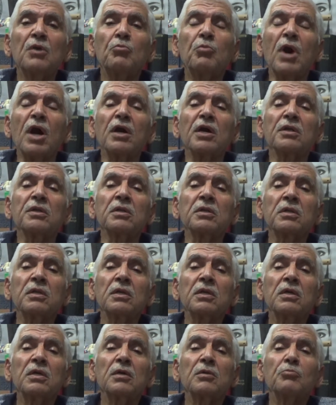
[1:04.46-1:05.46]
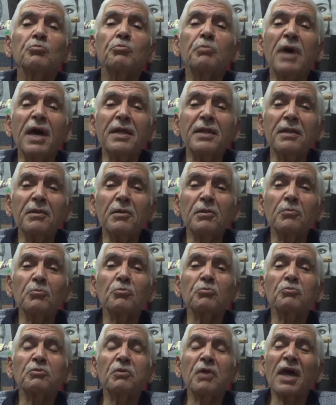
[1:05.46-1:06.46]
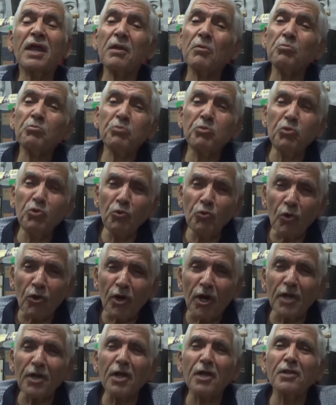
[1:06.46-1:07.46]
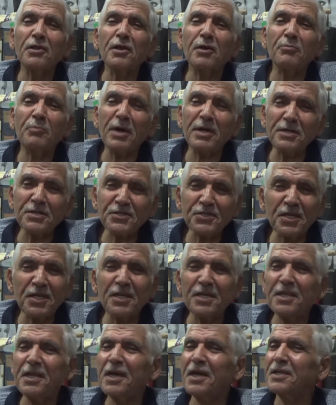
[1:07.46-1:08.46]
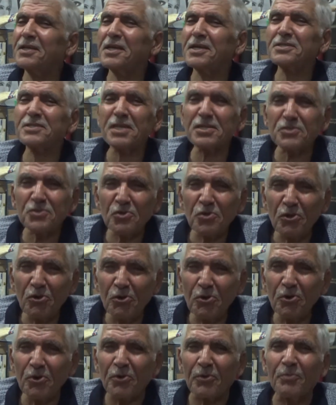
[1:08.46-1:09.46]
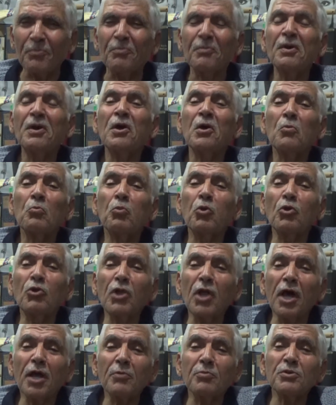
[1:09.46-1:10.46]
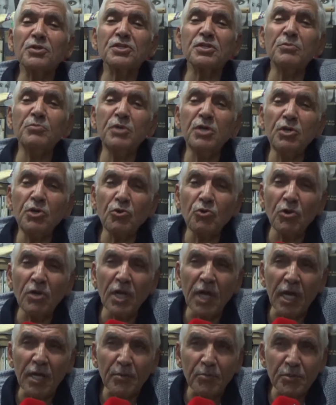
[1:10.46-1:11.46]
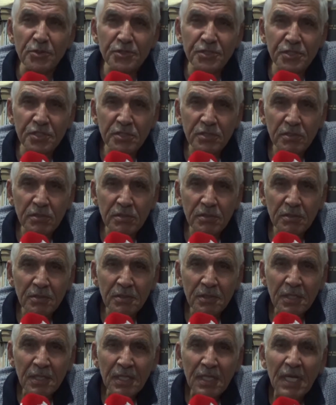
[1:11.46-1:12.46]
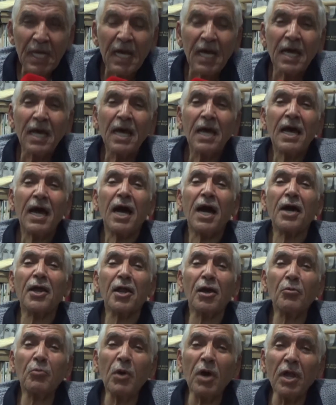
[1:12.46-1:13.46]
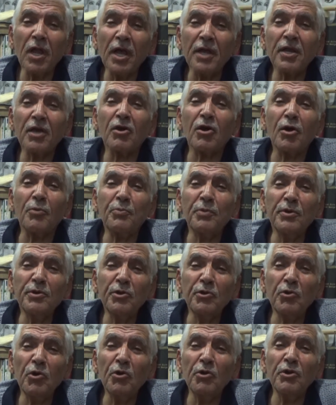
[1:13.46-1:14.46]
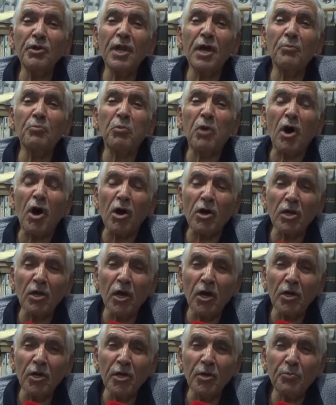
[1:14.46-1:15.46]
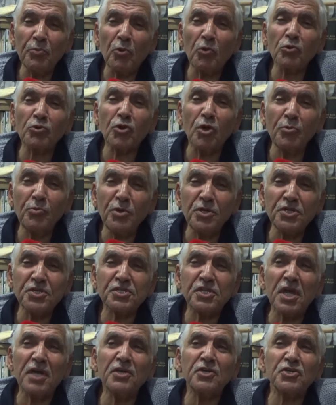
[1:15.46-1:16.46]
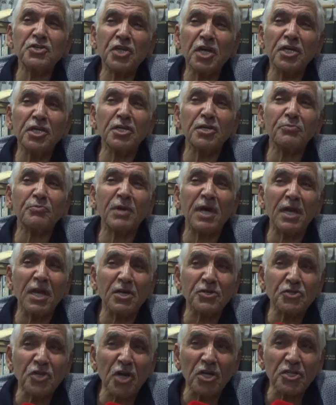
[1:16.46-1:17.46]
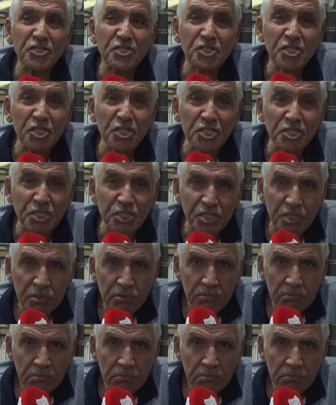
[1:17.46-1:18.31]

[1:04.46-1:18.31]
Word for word: Bakın ben bu kanaldan beni seyreden herkese söylüyorum. Bunlar bizim iyi günlerimiz. Arabaları kapının önüne bağlayıp otobüsten işe gidip geleceksiniz.